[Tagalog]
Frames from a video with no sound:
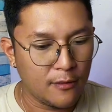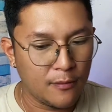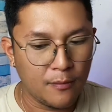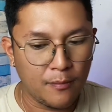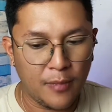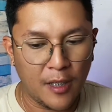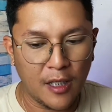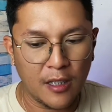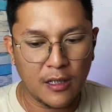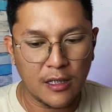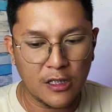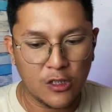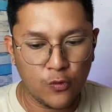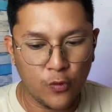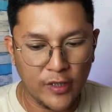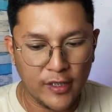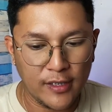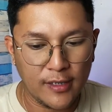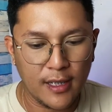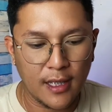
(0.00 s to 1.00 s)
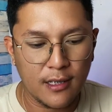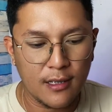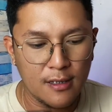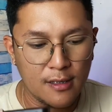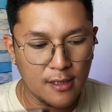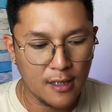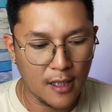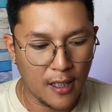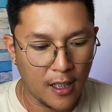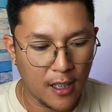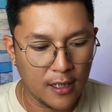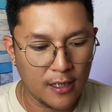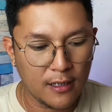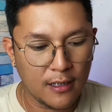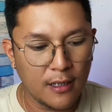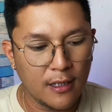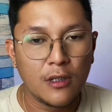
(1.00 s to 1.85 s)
Pag switch natin sa hot,